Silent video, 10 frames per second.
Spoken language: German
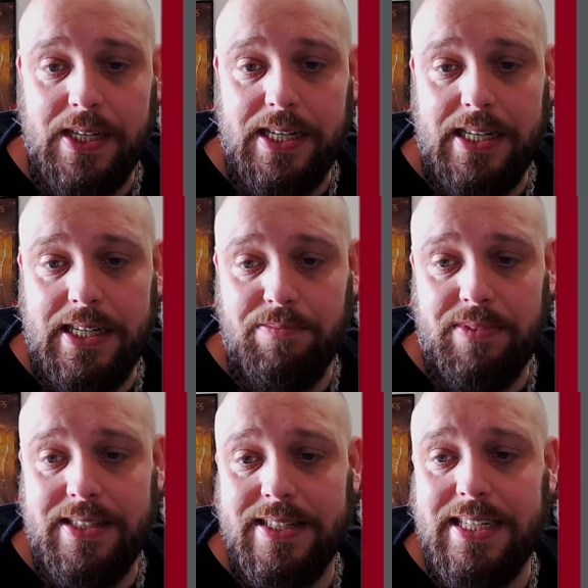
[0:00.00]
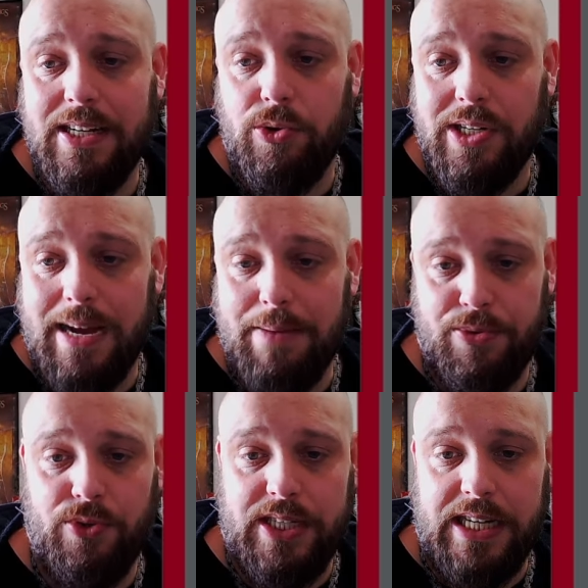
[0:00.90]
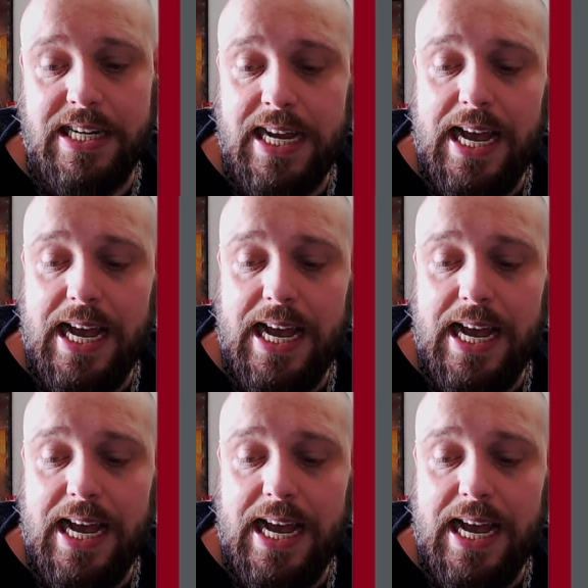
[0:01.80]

ähm, die sind hier runter absortiert.